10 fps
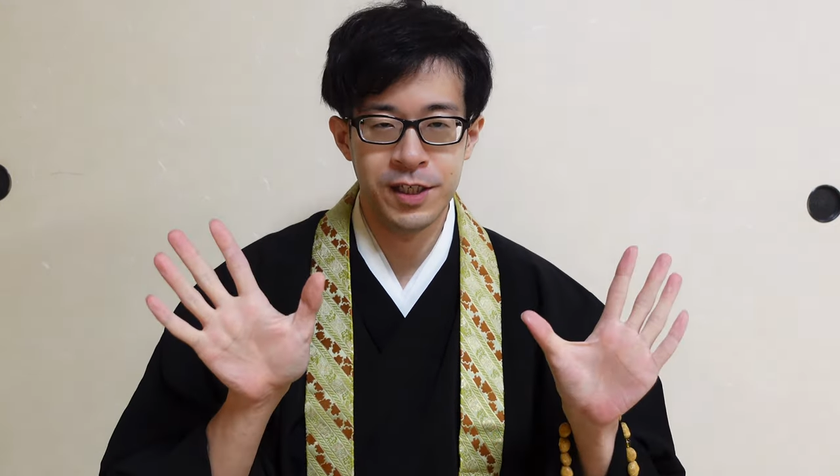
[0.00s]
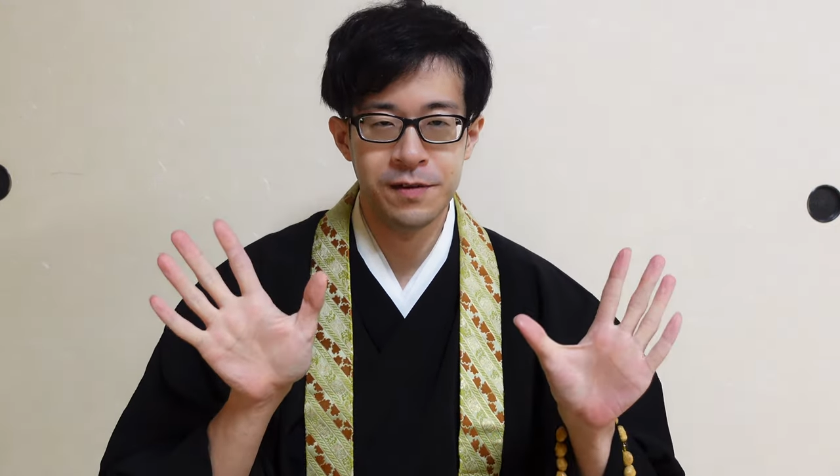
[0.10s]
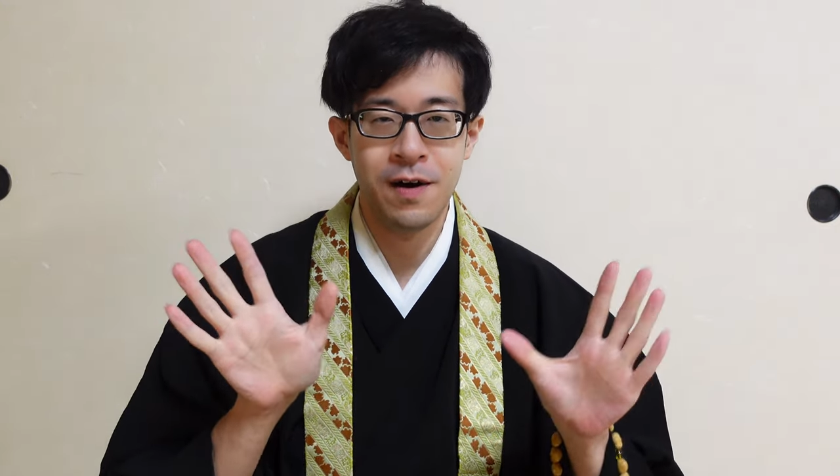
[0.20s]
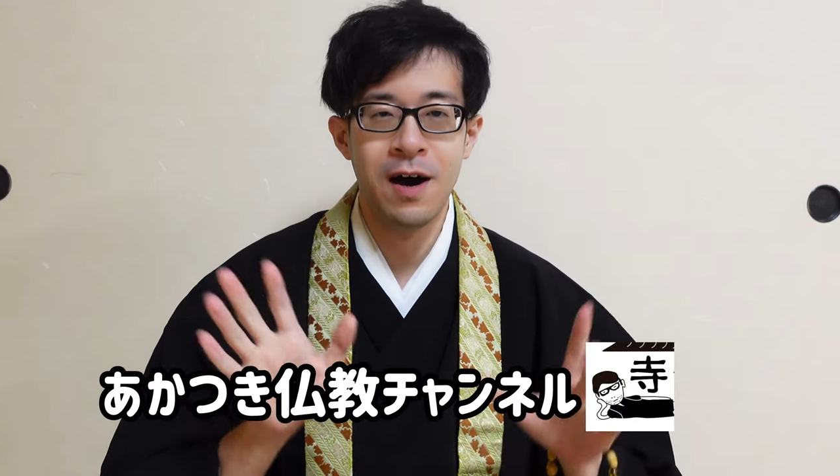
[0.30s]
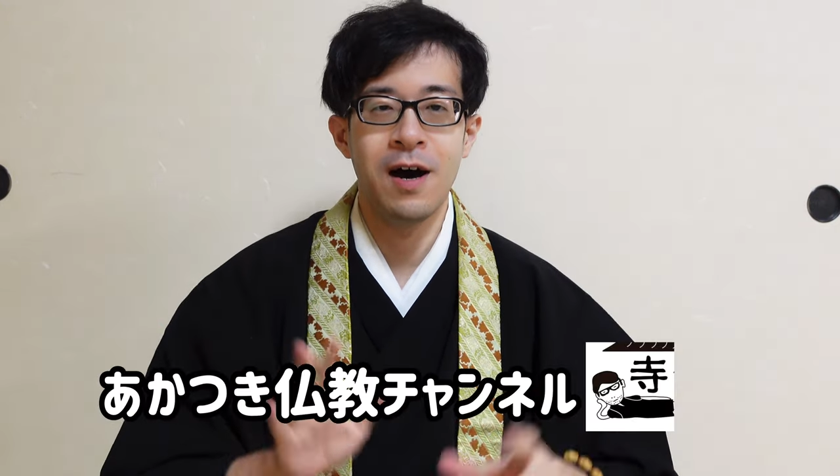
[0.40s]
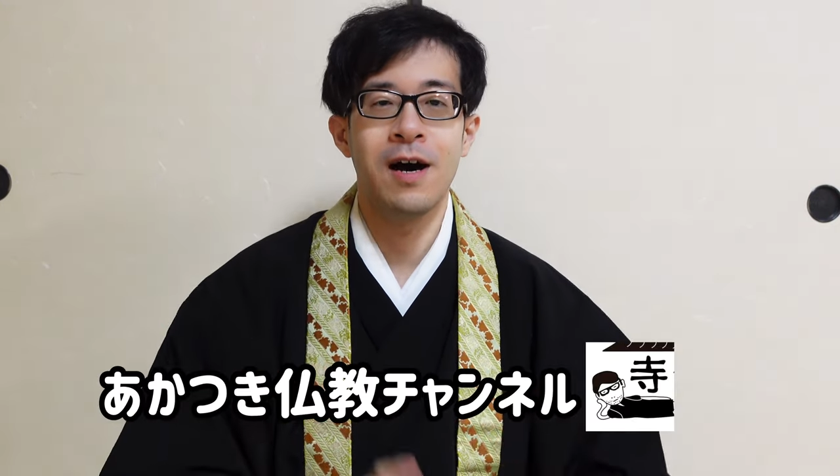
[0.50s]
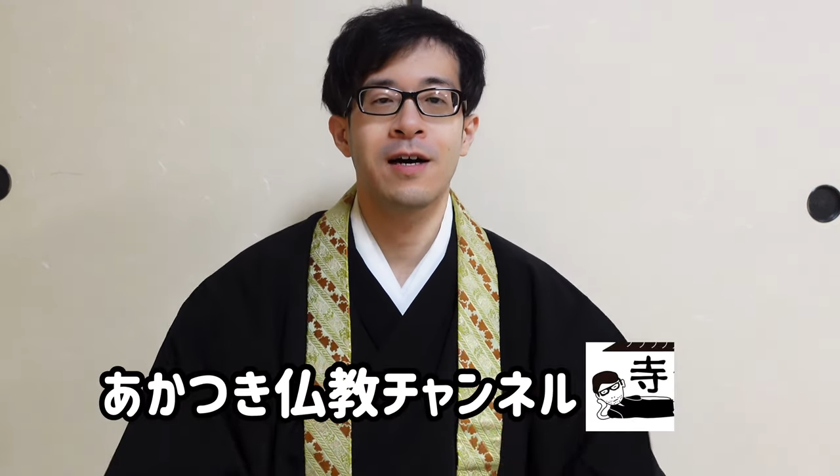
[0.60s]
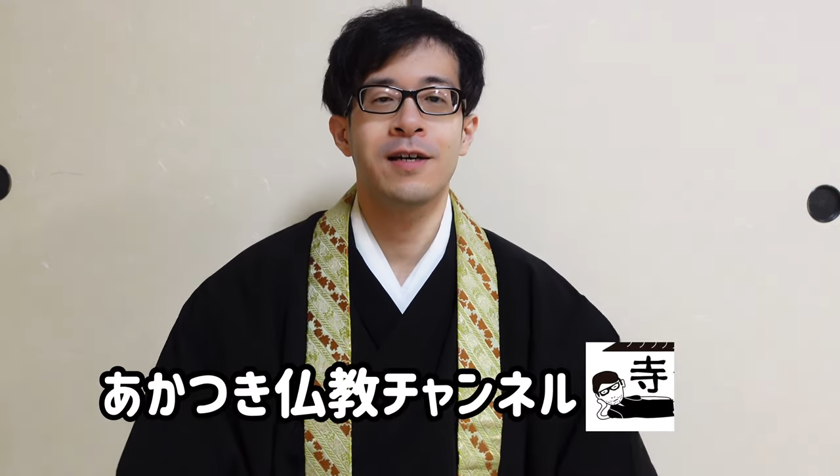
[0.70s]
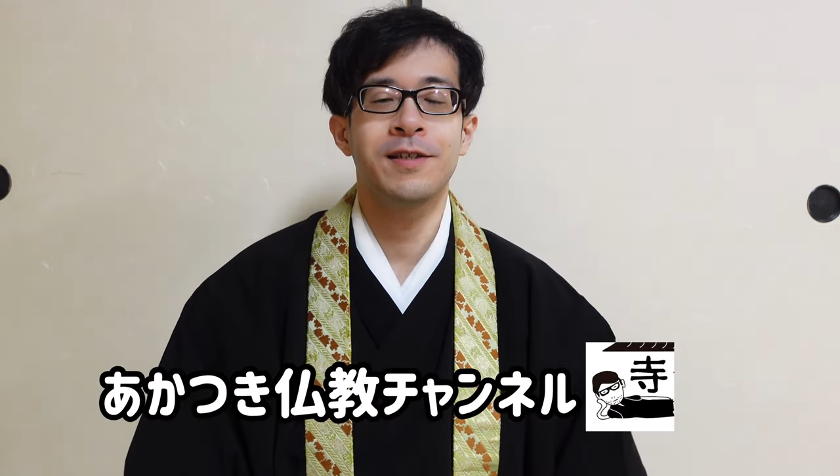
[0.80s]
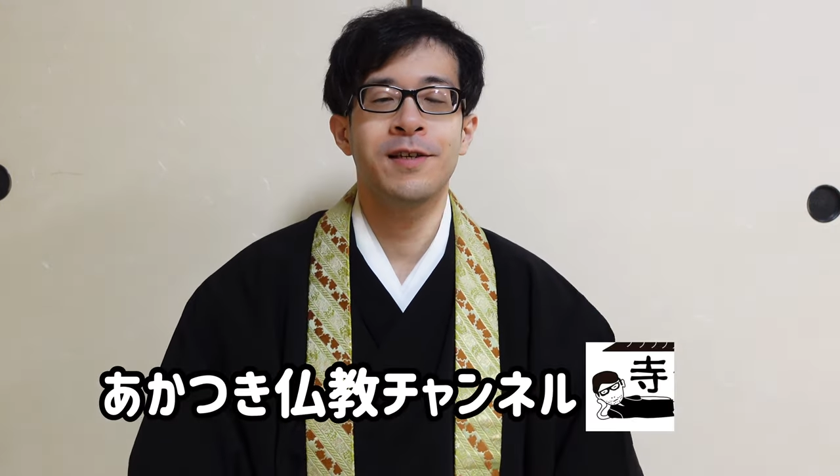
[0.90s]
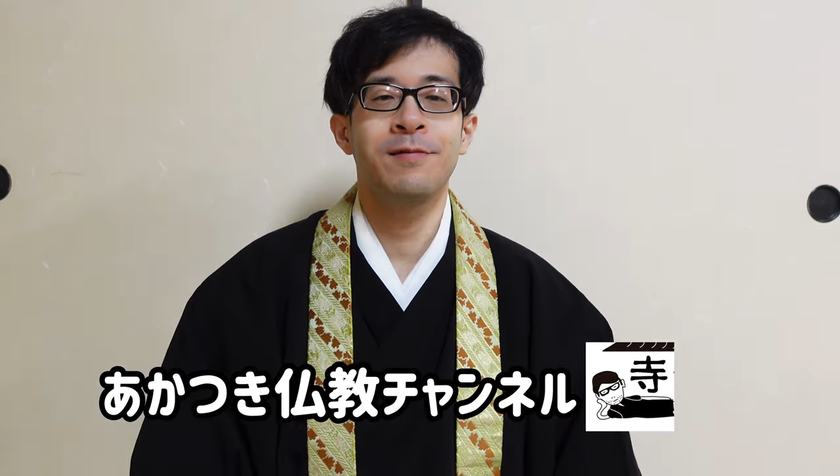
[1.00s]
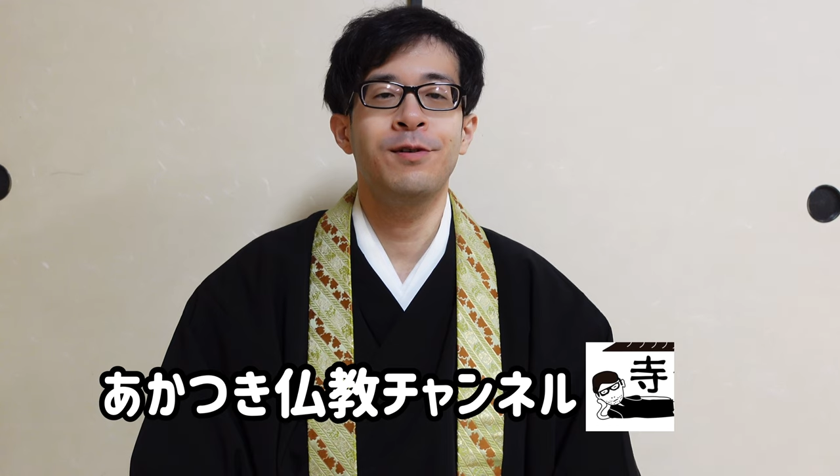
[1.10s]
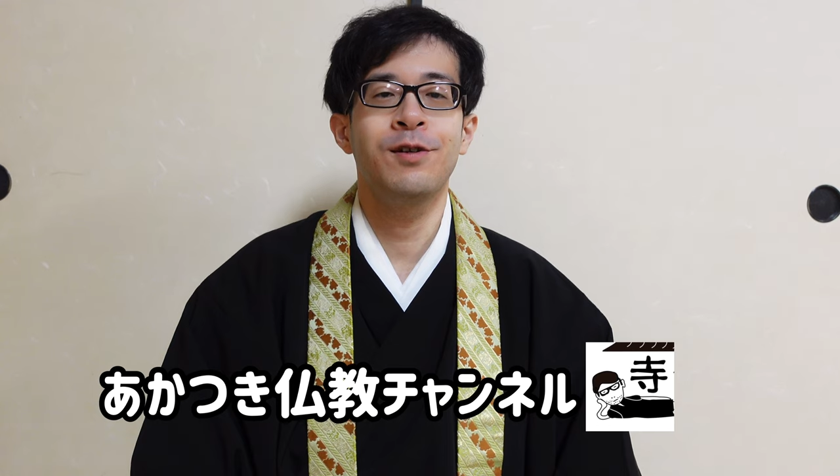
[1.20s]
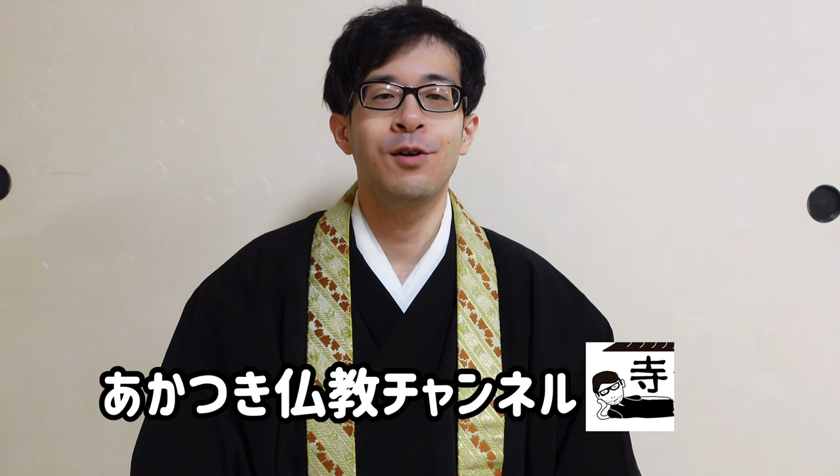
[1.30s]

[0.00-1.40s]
ちは暁仏